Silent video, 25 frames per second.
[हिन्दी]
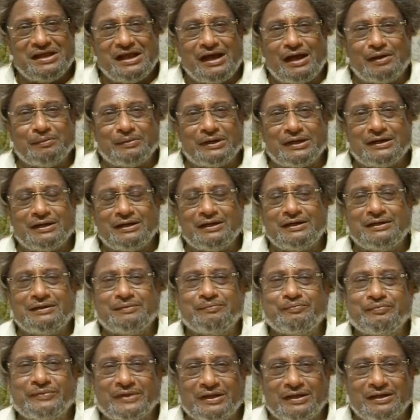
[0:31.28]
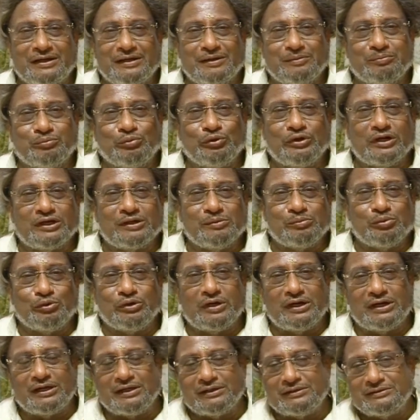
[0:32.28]
हमारा पूरा के
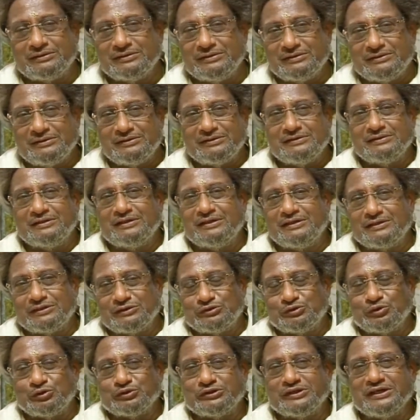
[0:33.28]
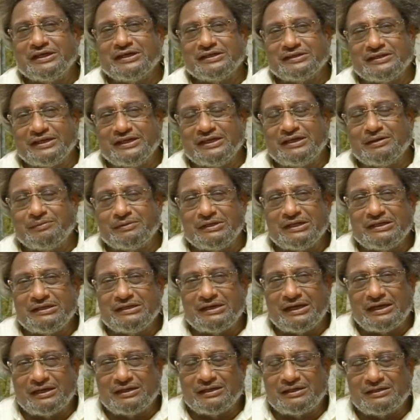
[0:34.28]
पूरा सोचने का तरीका बदल
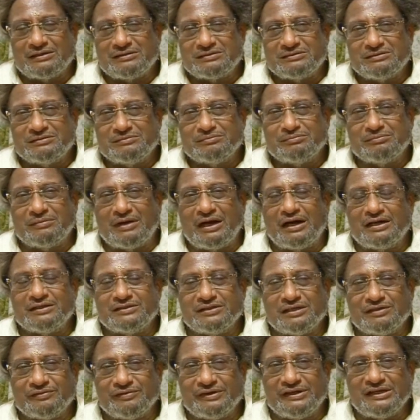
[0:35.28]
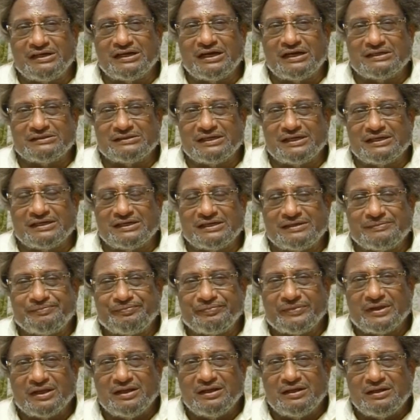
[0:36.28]
जाएगा माह जनवरी का आ जाएगा
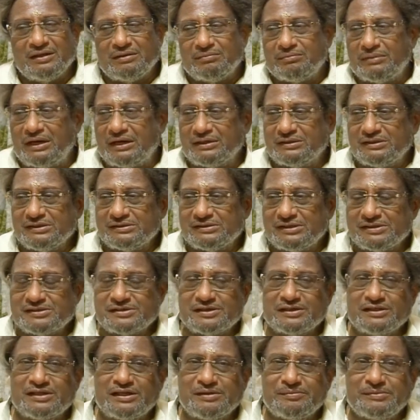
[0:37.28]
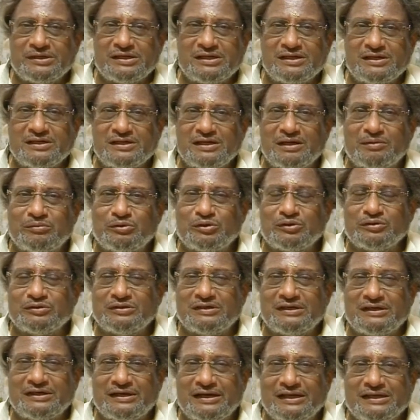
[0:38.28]
भारतीय संस्कृति में हम लोग
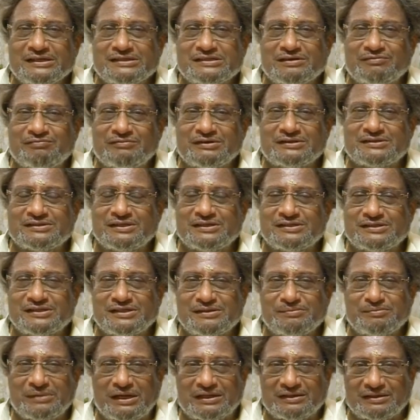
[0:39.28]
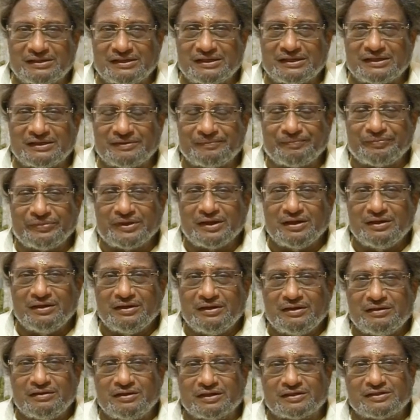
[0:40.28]
नए संवत्सर से मानते हैं
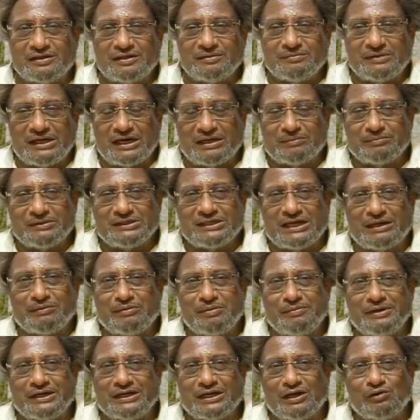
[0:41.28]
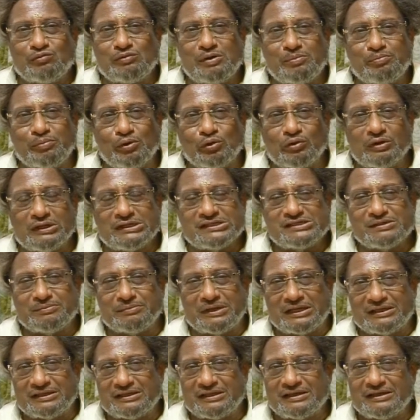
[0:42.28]
दक्षिण भारत में जहाँ मैं बैठा हूँ वहाँ पोंगल से
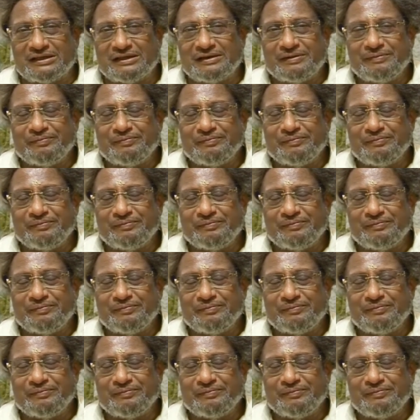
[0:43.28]
मानते हैं